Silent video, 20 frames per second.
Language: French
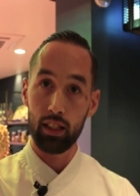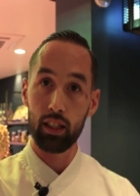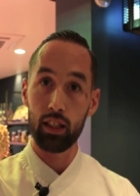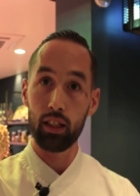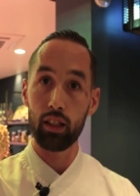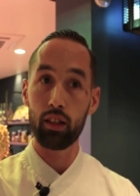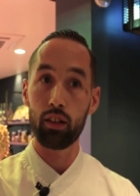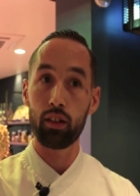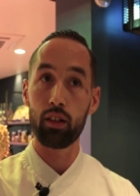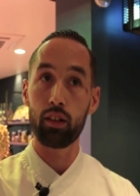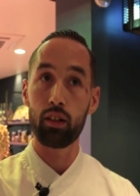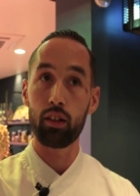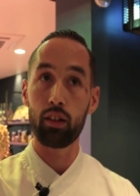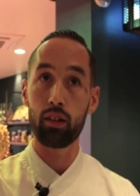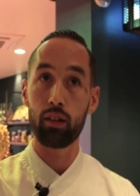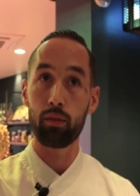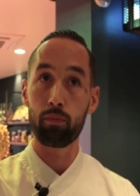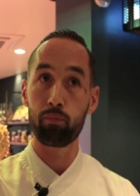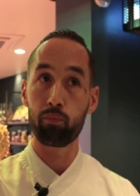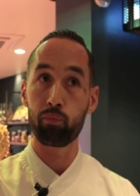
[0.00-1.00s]
Et
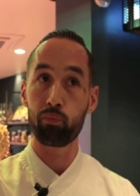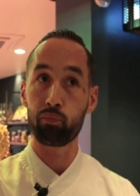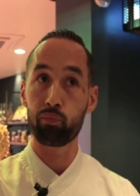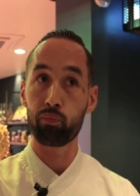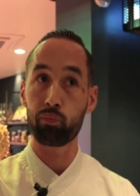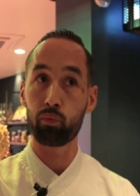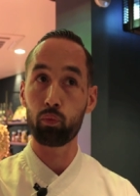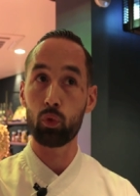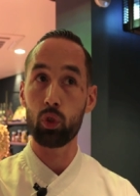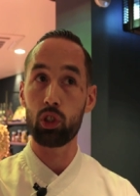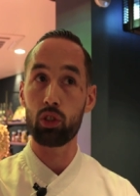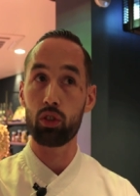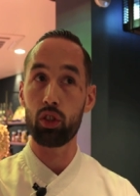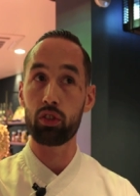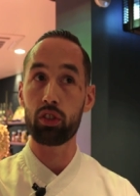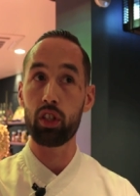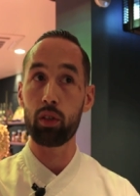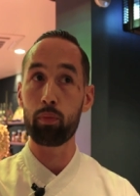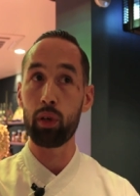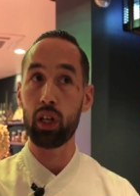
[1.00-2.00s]
euh,
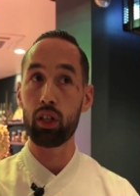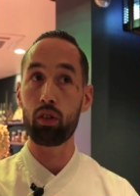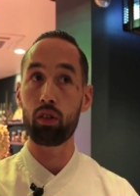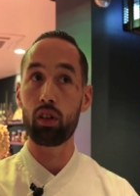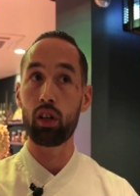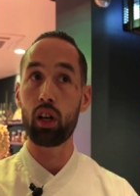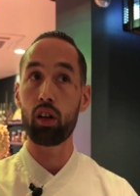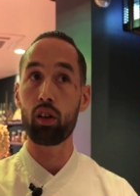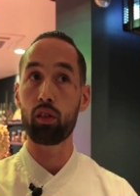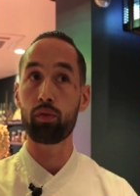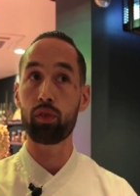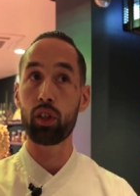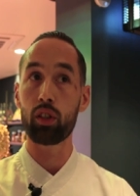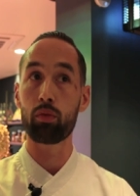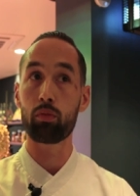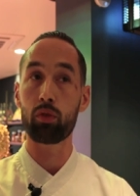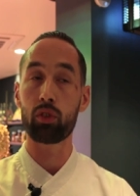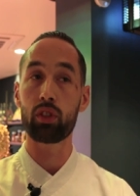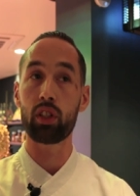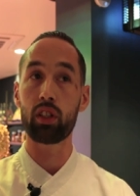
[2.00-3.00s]
dans cette période-là, en
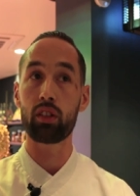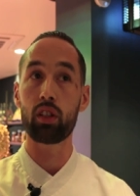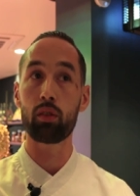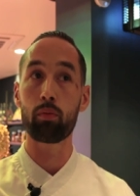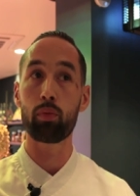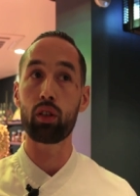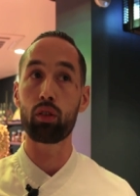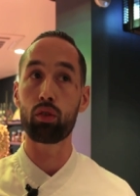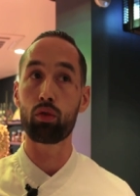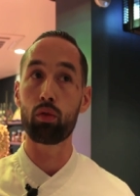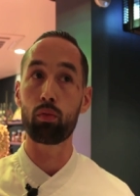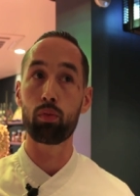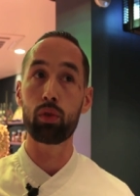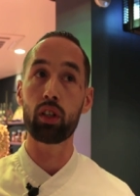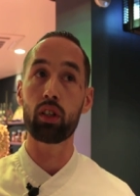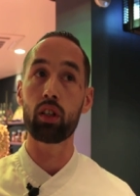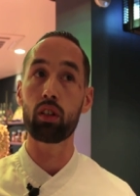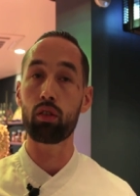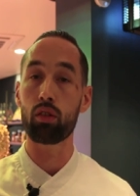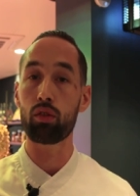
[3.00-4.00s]
fait, ça a été une période
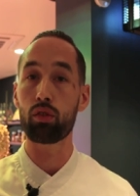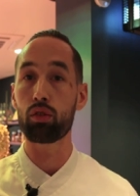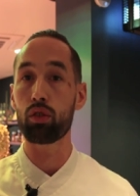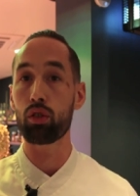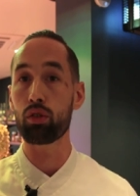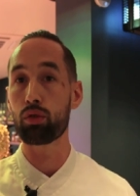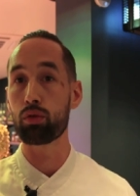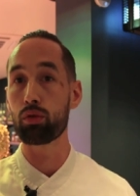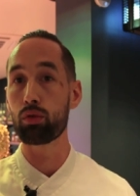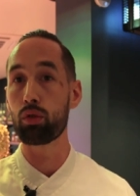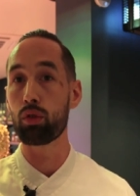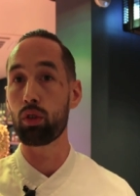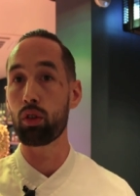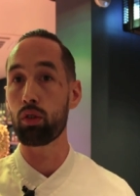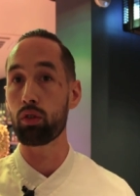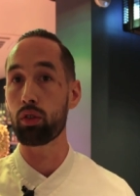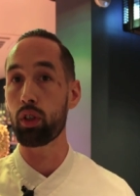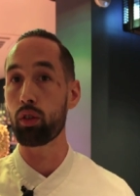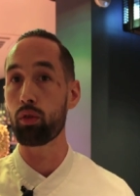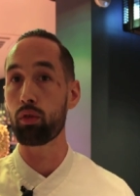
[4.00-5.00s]
compliquée dans le sens où euh,
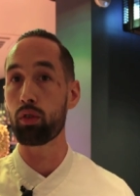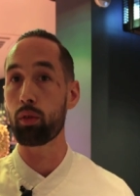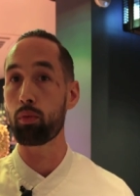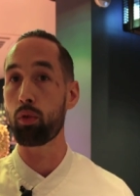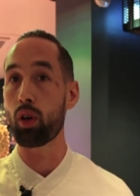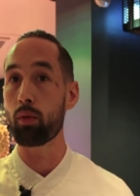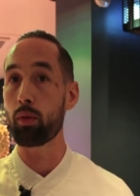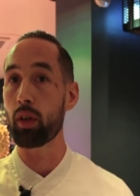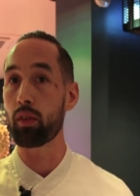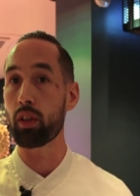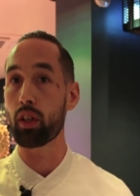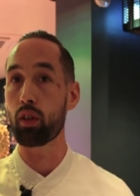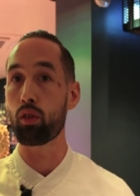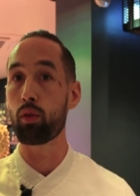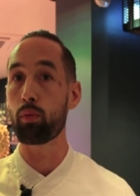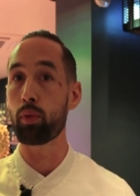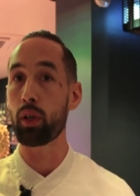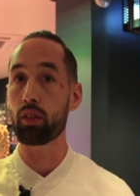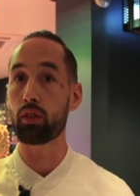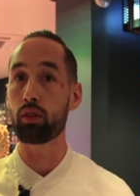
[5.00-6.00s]
on a eu des problèmes avec
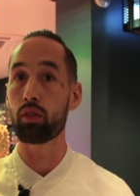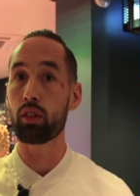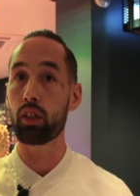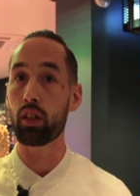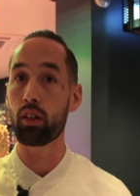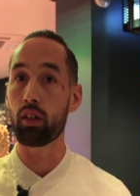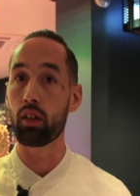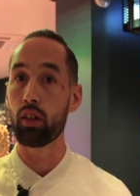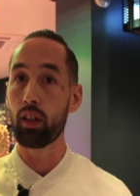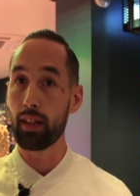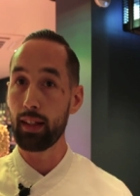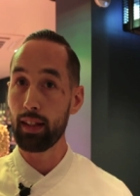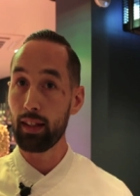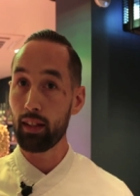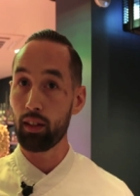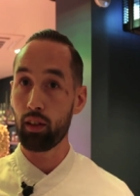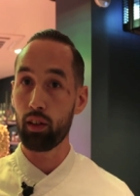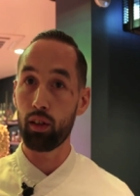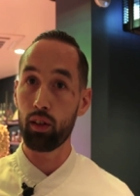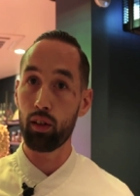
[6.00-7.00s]
le personnel,
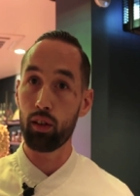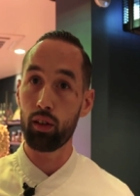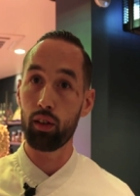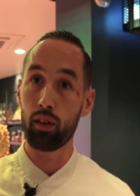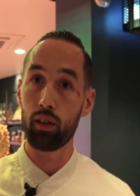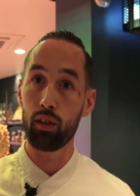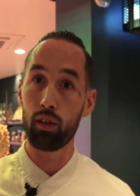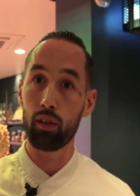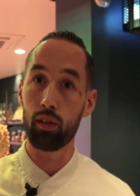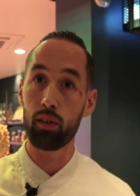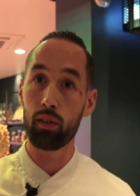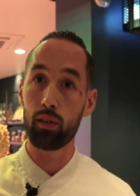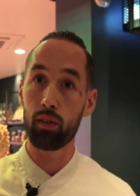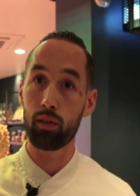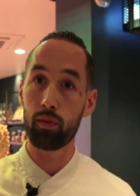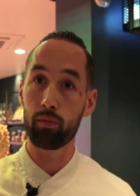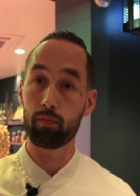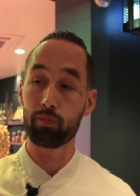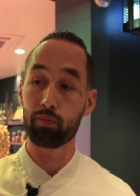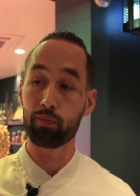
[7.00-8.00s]

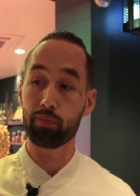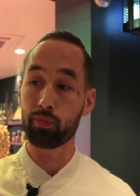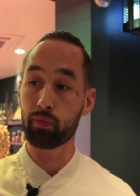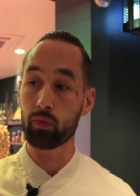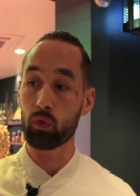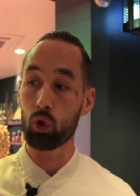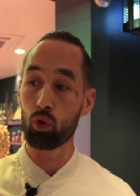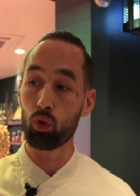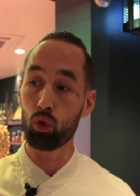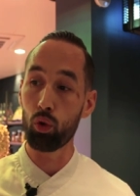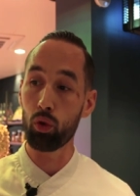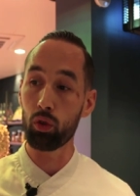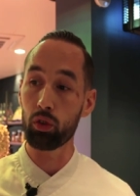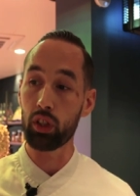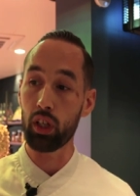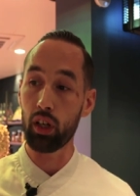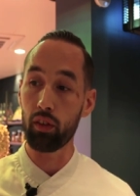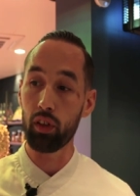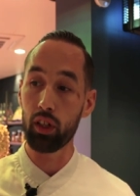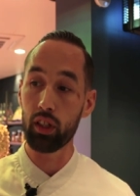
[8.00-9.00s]
euh, où on
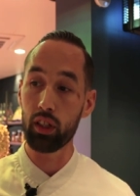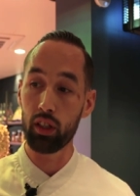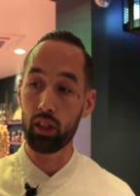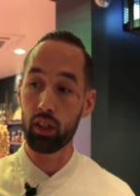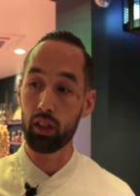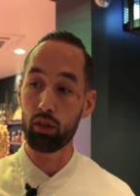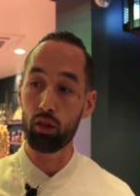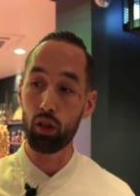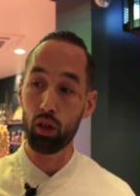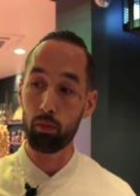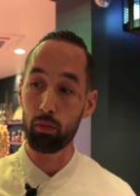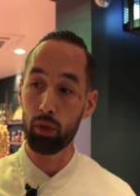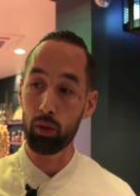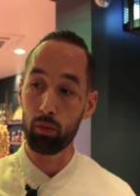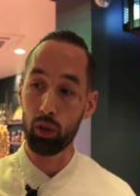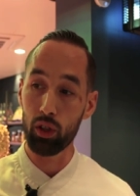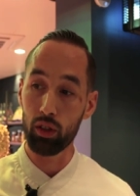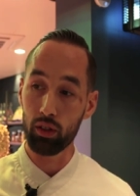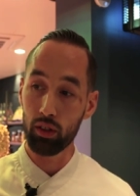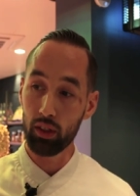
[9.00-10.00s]
travaillait
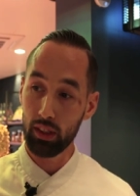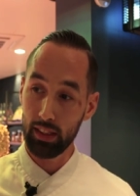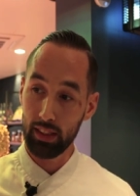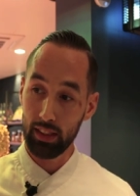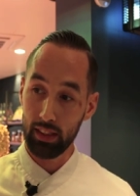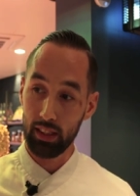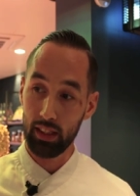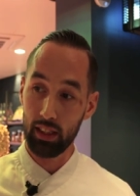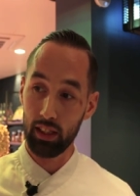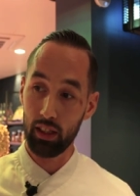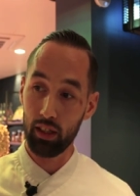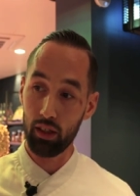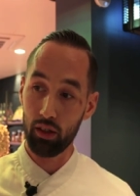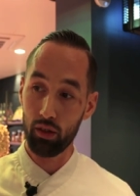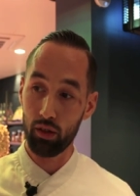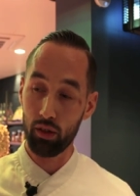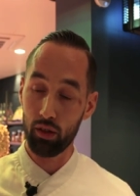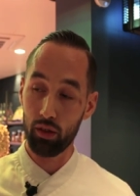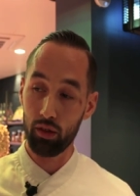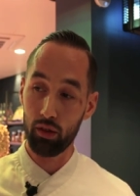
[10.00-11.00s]
énormément. Et
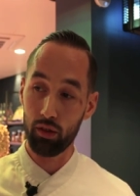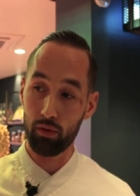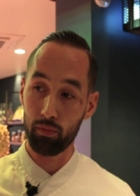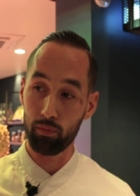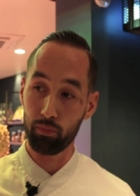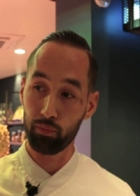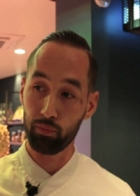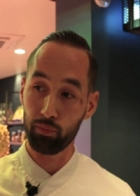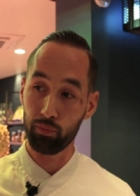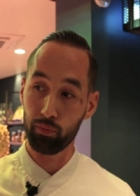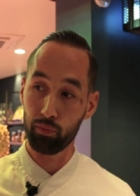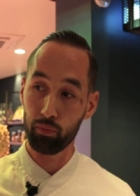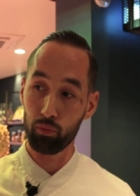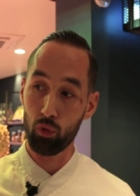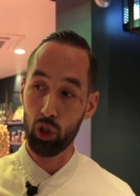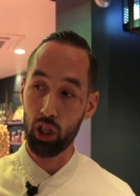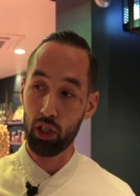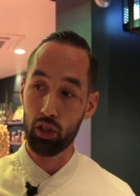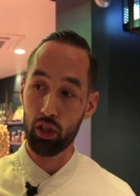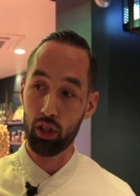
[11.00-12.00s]

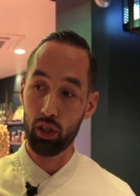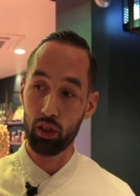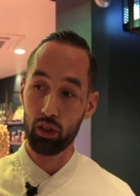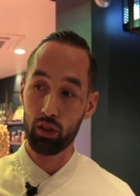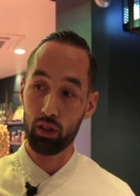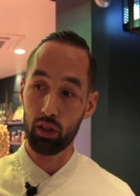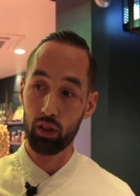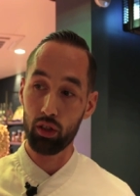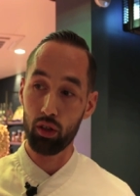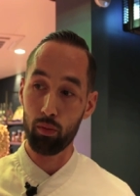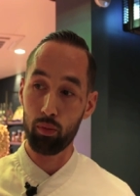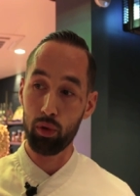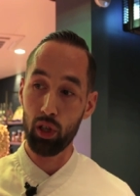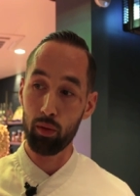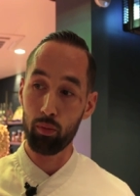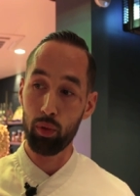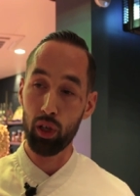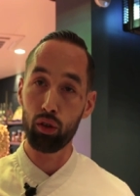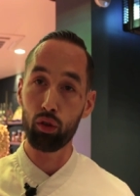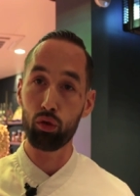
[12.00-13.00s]
moi, j'ai été en
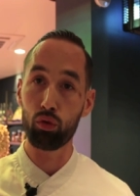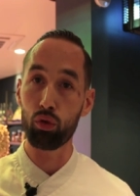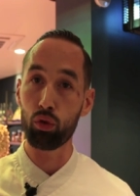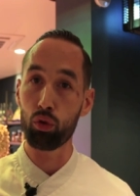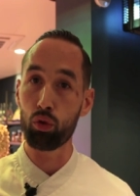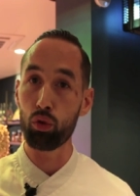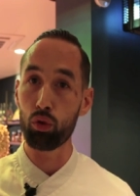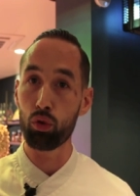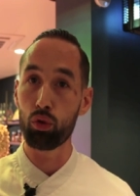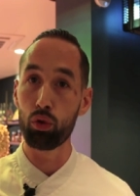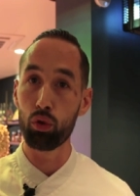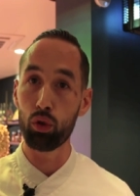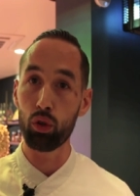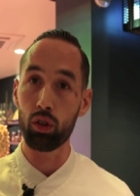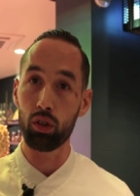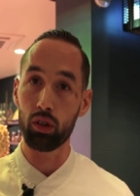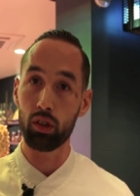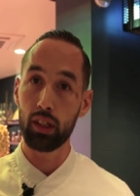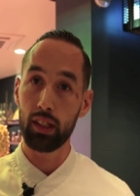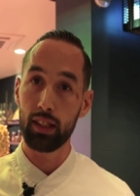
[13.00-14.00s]
pleine période de
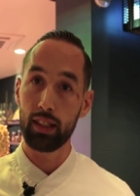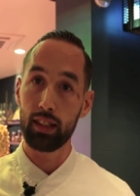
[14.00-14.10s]
concours.